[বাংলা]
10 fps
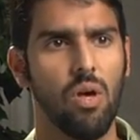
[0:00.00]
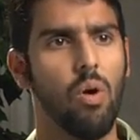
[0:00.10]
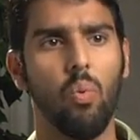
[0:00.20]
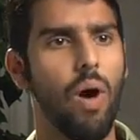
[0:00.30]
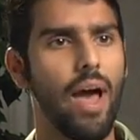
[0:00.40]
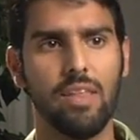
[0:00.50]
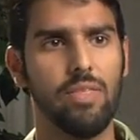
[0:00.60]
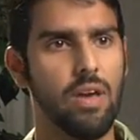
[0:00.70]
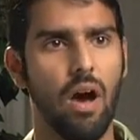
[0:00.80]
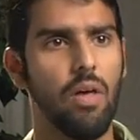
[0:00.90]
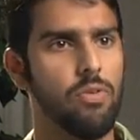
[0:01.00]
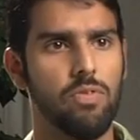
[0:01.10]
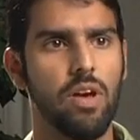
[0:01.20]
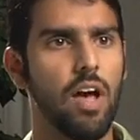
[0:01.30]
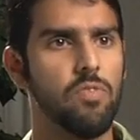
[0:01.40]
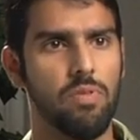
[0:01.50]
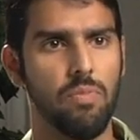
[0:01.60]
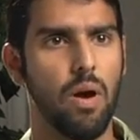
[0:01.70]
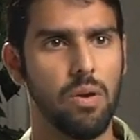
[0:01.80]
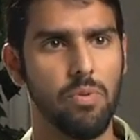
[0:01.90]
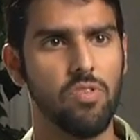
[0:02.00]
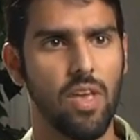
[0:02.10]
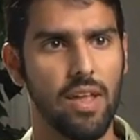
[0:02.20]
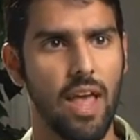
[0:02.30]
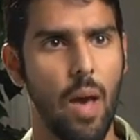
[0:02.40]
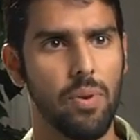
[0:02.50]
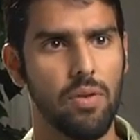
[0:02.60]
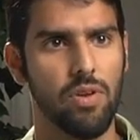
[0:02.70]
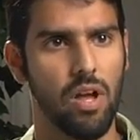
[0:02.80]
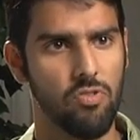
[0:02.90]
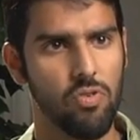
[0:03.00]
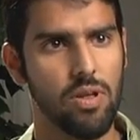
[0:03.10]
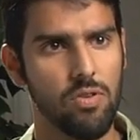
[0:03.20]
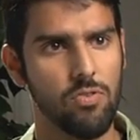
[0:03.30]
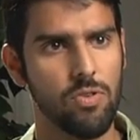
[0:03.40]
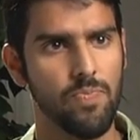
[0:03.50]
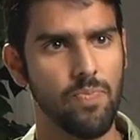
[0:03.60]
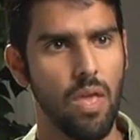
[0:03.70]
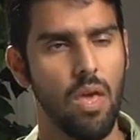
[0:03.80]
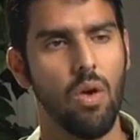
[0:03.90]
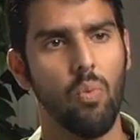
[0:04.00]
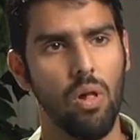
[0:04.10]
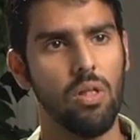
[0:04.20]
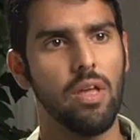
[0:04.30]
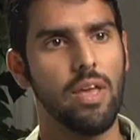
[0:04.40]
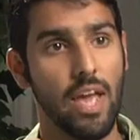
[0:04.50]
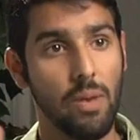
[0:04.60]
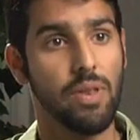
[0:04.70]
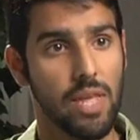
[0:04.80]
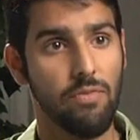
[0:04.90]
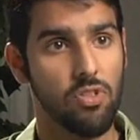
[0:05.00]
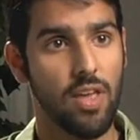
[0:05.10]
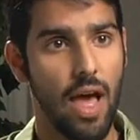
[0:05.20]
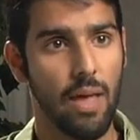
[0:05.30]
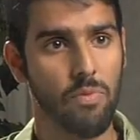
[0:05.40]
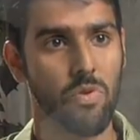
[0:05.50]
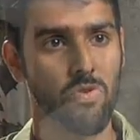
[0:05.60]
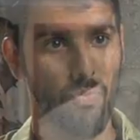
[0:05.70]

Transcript: তাহলে কেন গসপেল অব বার্নাবাসের লেখক বলেছিলেন তা একশো বছর পর পর কারণ মধ্যযুগে ইউরোপের একজন